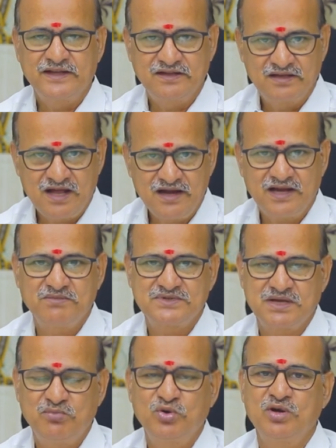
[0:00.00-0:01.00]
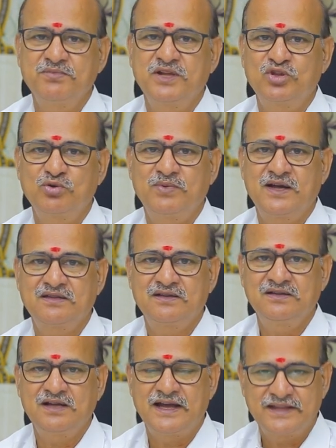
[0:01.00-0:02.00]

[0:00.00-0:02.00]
இதுதான் நம் சமூகம் எதிர்பார்த்து